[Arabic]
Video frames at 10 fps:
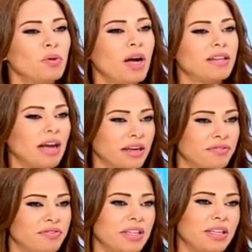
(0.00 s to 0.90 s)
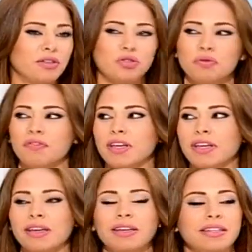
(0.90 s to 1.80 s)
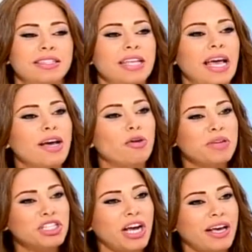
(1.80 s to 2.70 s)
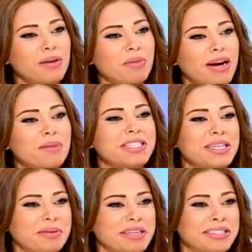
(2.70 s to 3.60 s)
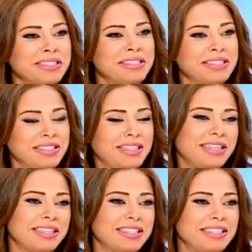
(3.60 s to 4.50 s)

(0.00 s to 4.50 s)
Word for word: من من وقت عرفتي انه شو فيه اذا هيك بيرجع كل مره مصيبه ما هيك إيه.